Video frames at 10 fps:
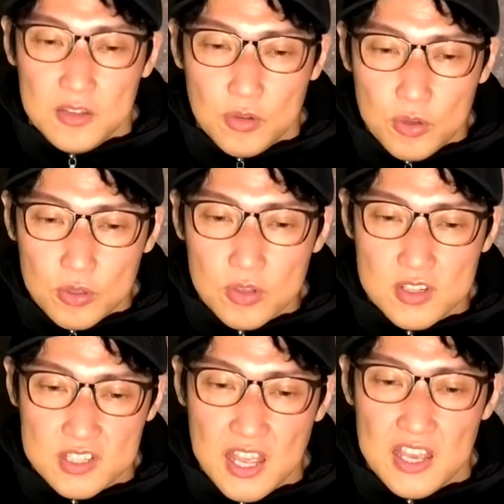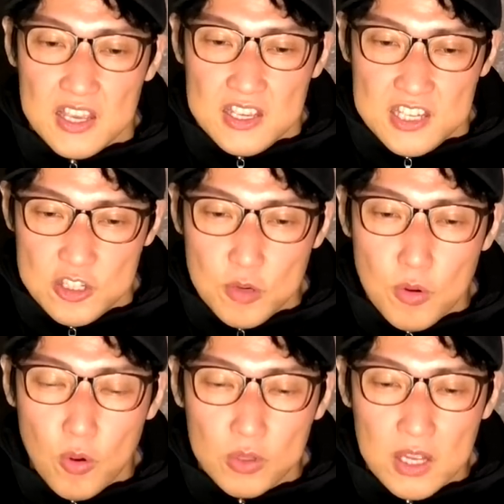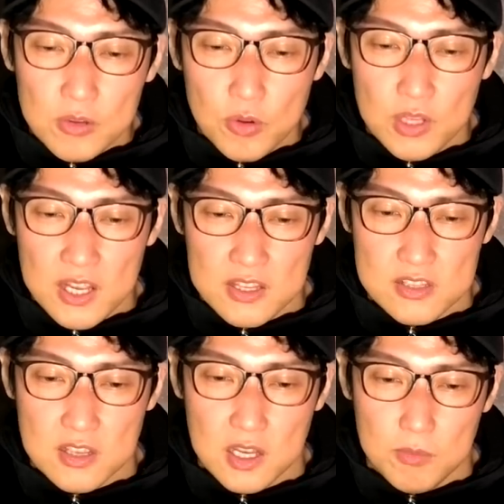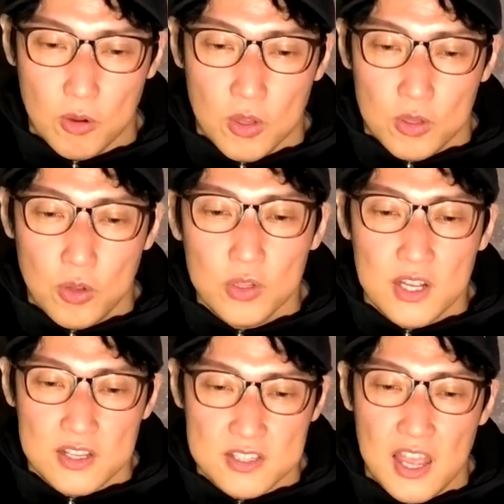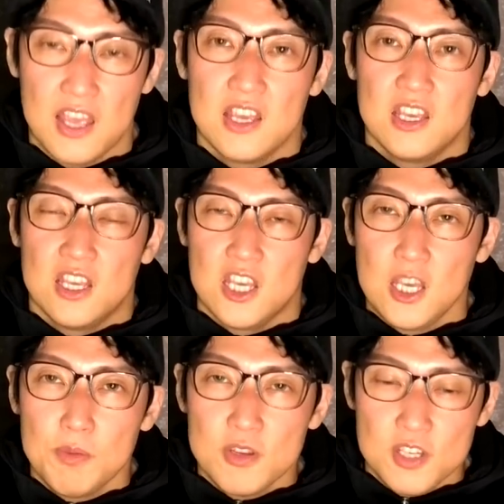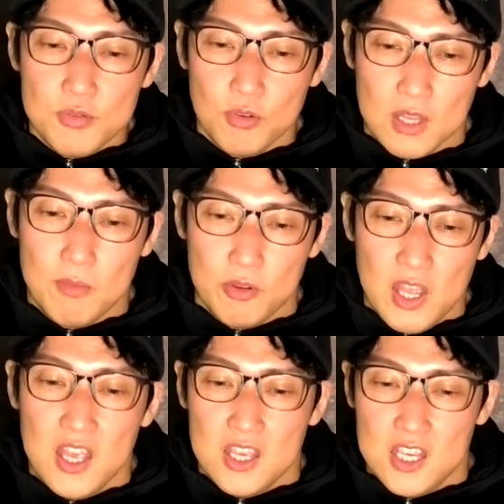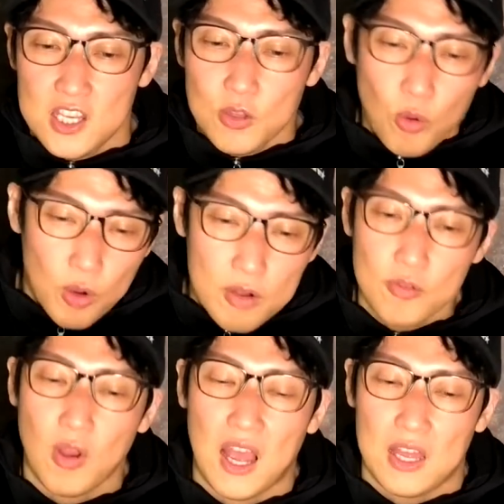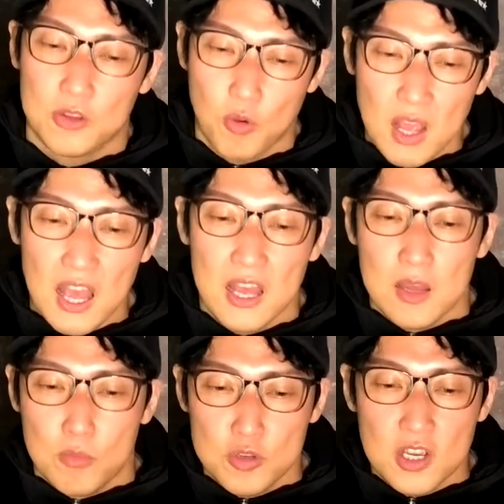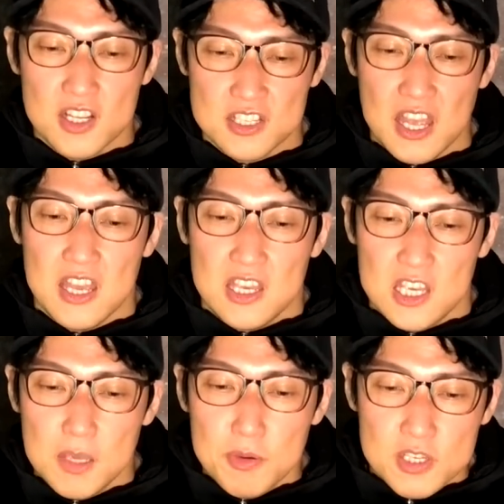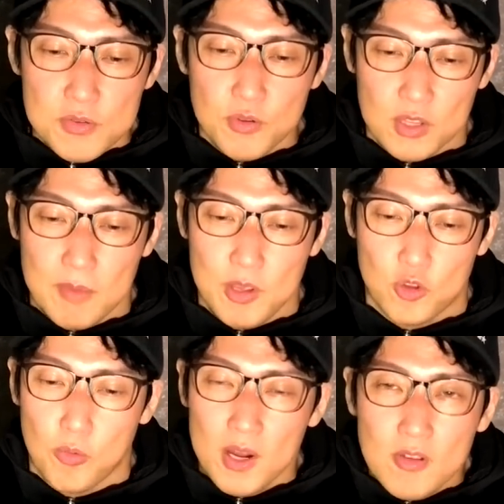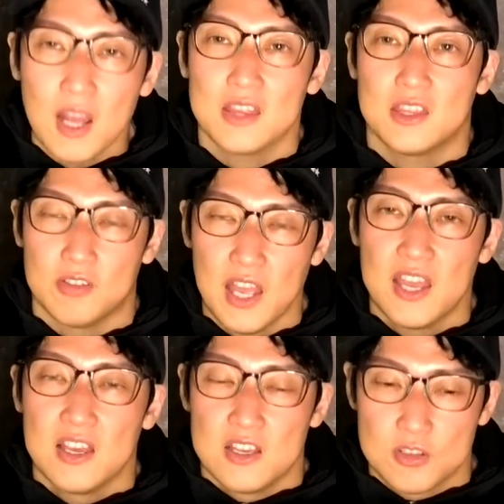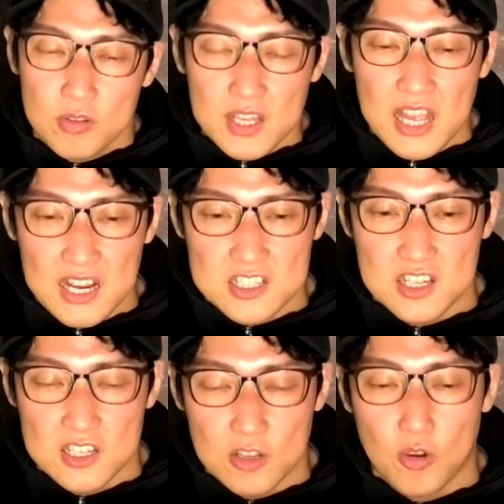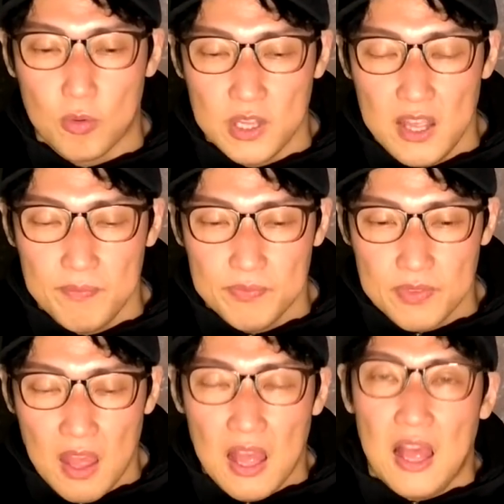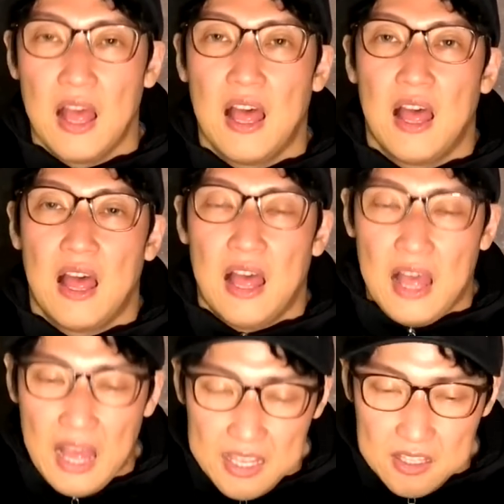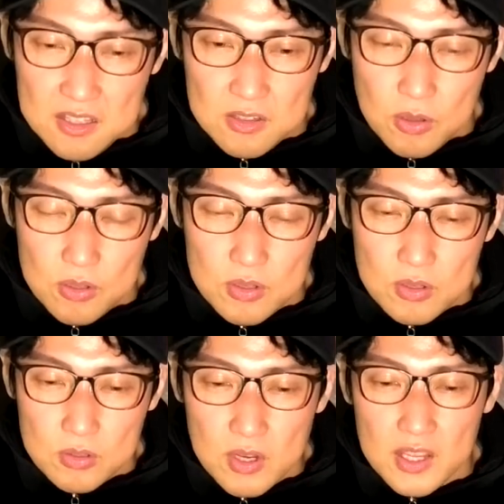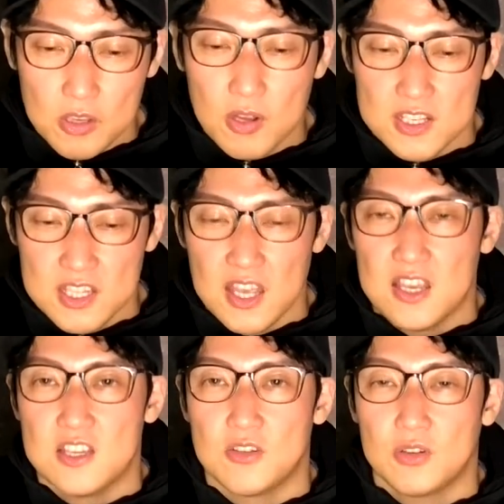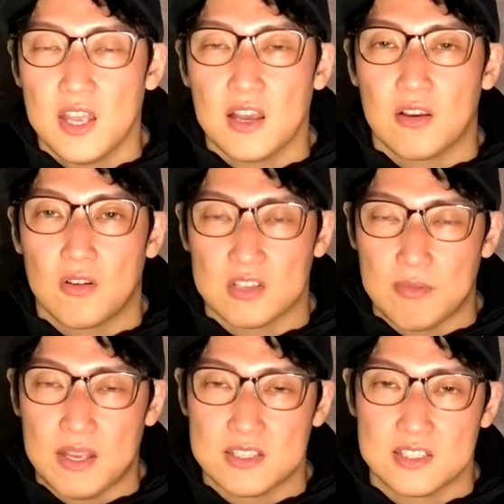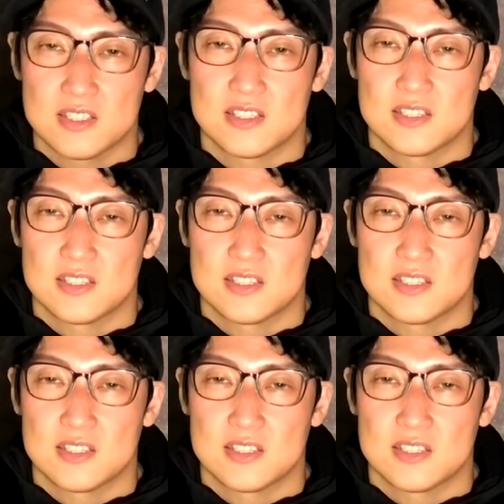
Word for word: ということでですね、社長も交代のトヨタなんですけれども、トヨタですね、EV シフトの波をね、生き残れるのかとか、もしくはですね、EV シフトの波を止まるのかっていうね、そんなね、話ですね、今日もね。はい。ということで、今日はですね、以上でございます。